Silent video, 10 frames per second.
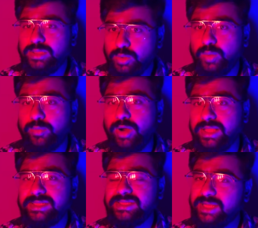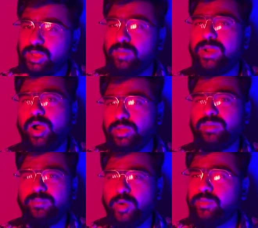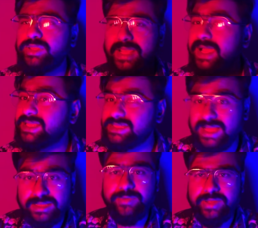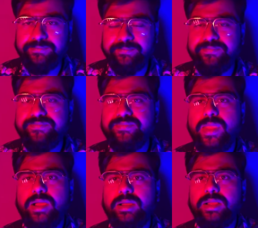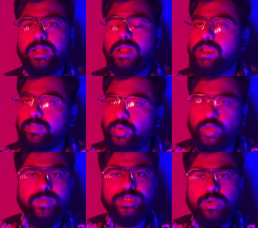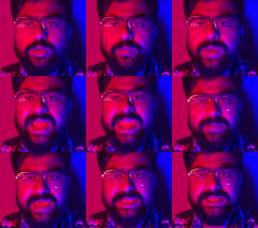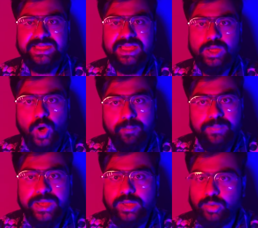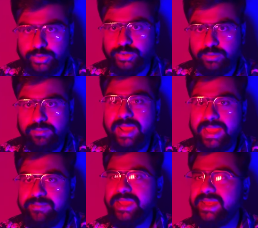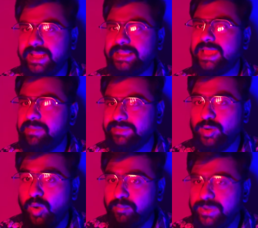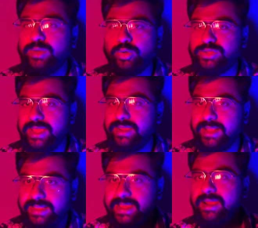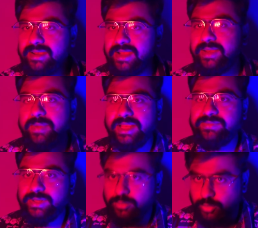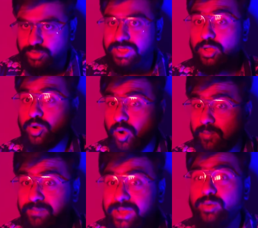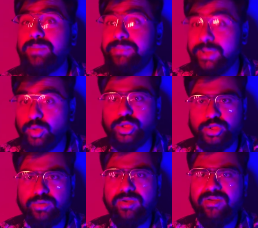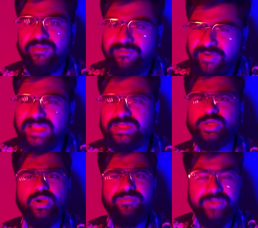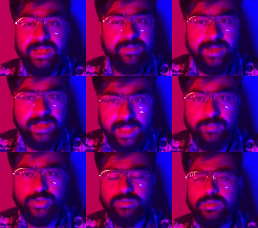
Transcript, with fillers: দেবো আজ যেটা তোমরা হয়তো পরবর্তীকাল কাজে রাখতে পারে প্রথমে যখন তোমরা এমএইচে কমপ্লিট করছো বা এম এন হেলথ কেয়ার ম্যানেজমেন্ট কমপ্লিট করছো এই হেলথ কেয়ার রিলেটেড ম্যানেজমেন্ট কোর্সটা যখন কমপ্লিট করে বেরোচ্ছ ফার্স্ট যখন ফিল্ড লেভেলে নামছো